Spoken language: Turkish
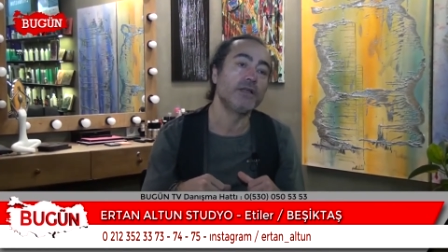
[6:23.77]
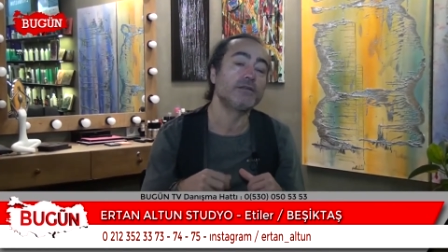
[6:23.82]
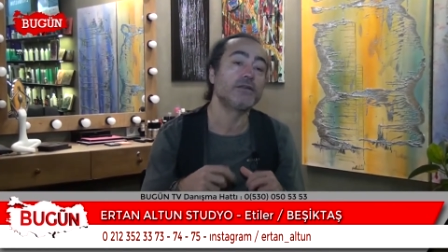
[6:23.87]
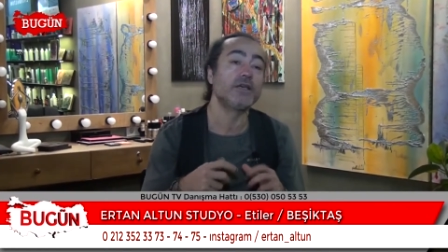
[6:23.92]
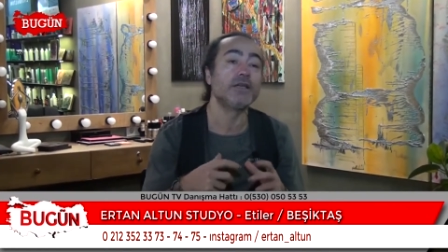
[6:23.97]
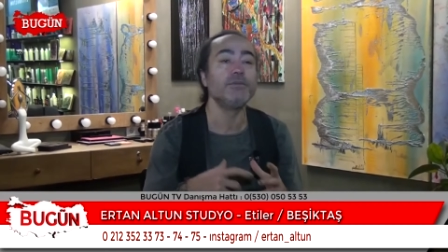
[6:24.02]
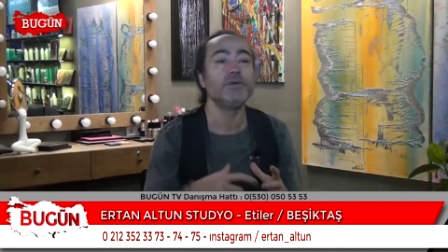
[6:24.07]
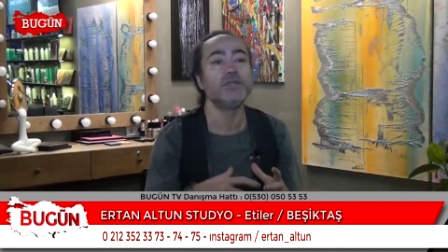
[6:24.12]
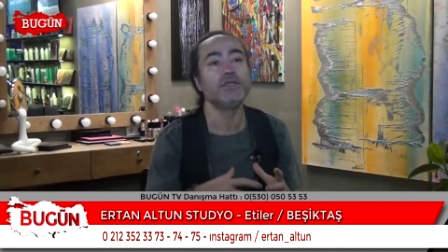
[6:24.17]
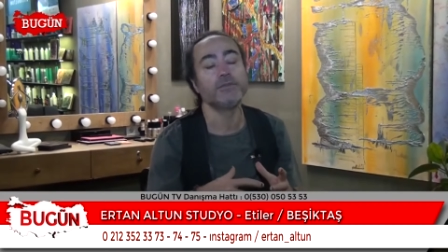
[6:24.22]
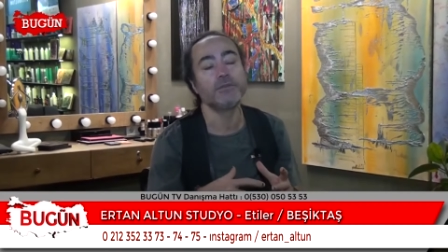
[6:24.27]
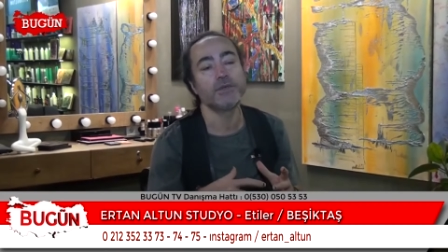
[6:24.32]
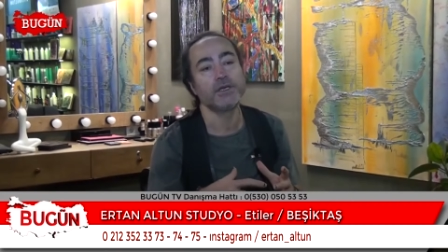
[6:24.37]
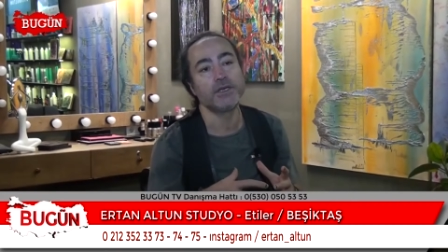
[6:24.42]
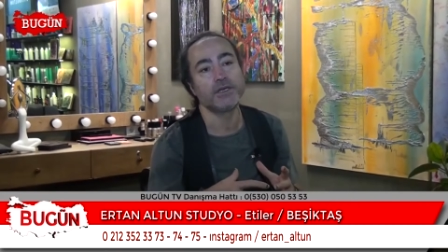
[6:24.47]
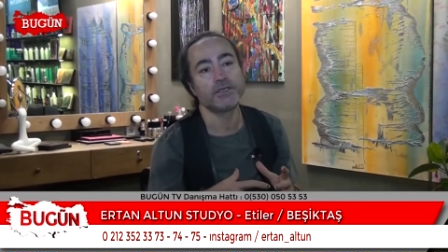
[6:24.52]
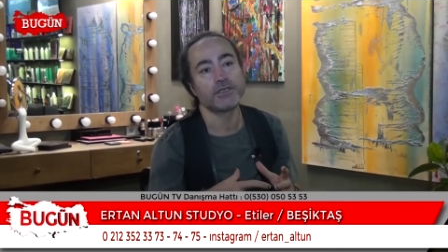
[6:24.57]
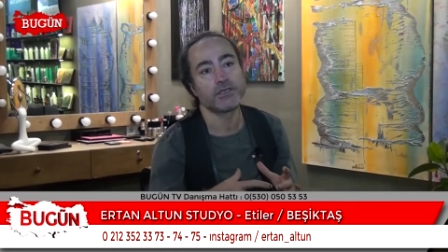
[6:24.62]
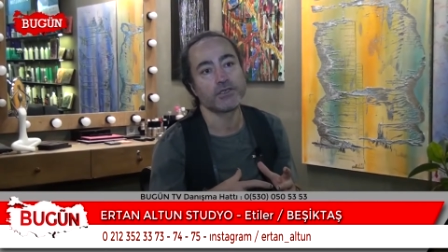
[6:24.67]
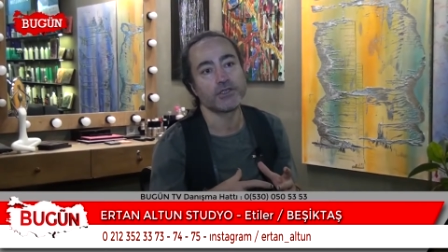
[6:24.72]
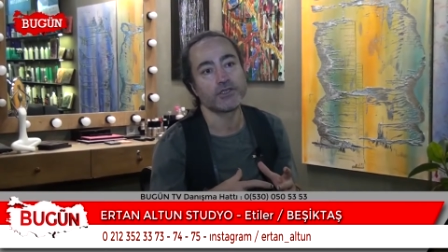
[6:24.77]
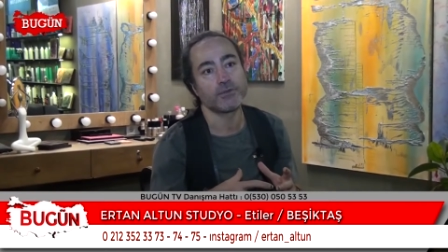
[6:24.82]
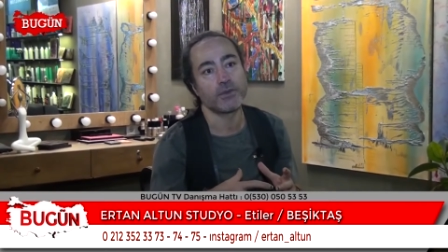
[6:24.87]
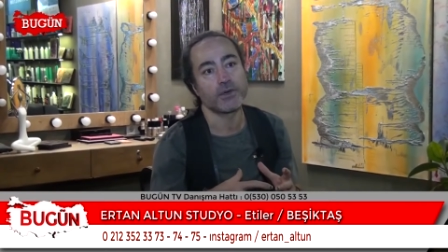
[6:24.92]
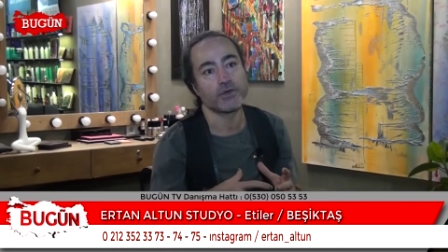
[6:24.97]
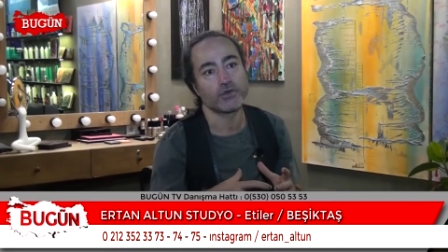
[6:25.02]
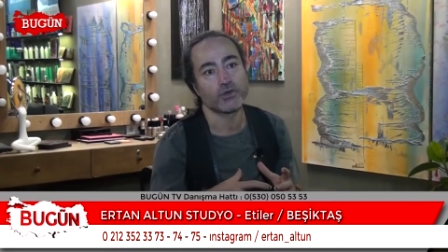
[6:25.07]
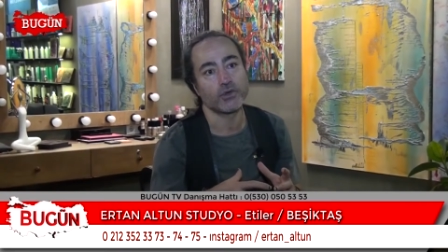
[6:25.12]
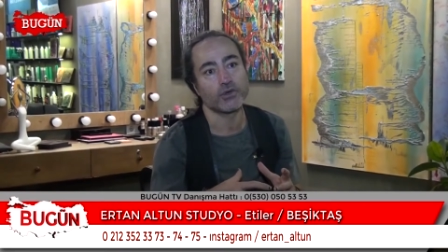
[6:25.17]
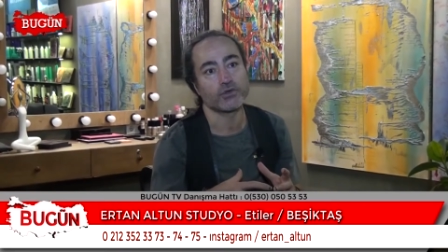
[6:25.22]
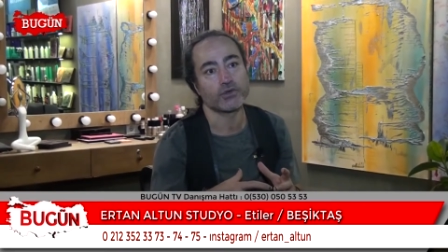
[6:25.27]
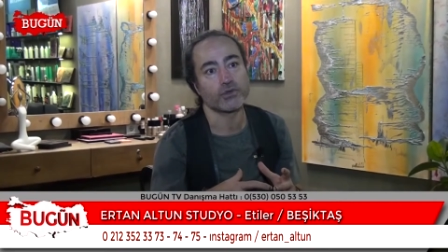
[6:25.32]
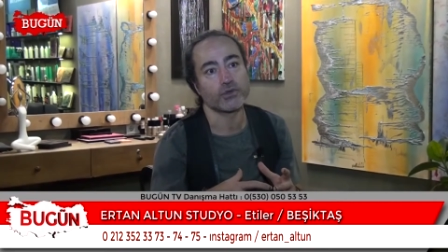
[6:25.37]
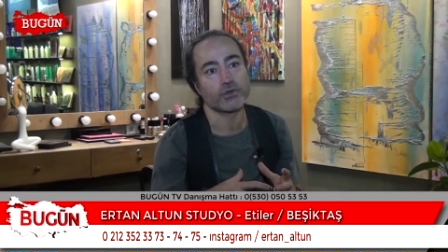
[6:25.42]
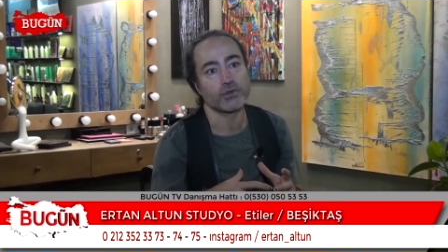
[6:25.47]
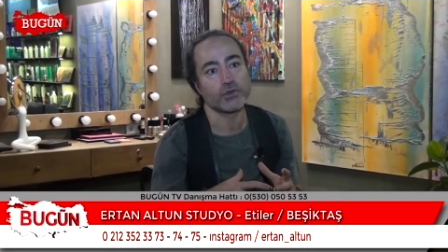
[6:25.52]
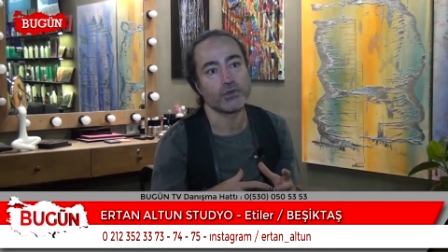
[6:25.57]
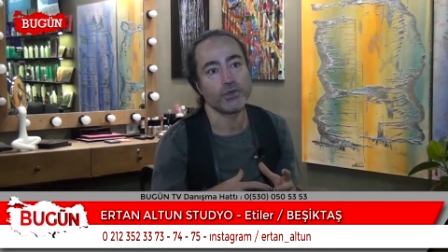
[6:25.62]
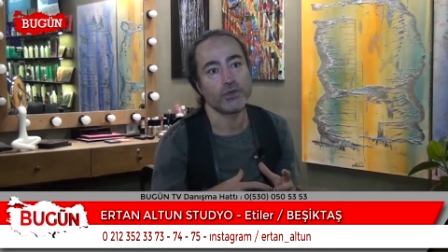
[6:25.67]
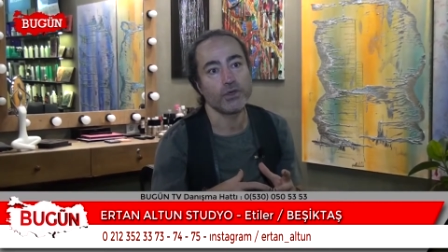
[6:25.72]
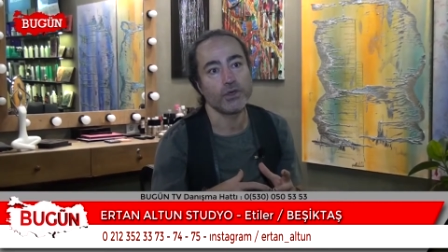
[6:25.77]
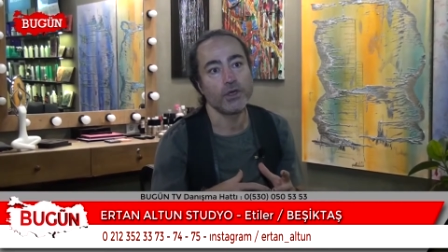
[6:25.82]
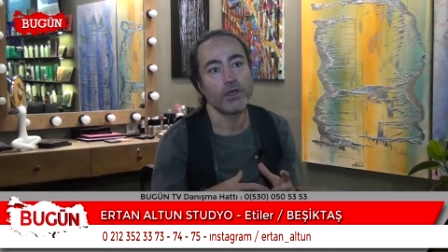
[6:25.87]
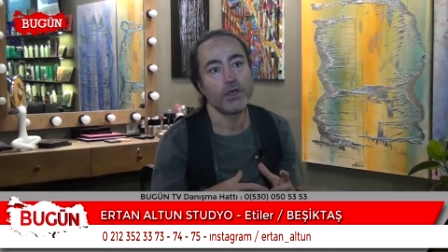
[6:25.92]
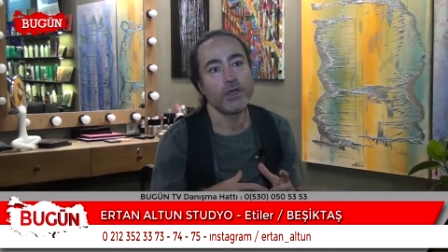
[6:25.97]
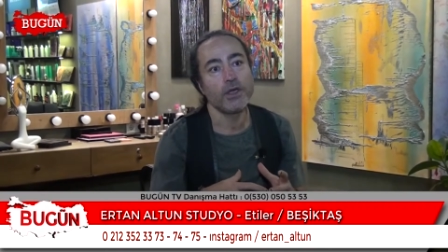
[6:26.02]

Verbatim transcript: Tanımadığım biriyle çalışmak çok zor oluyor.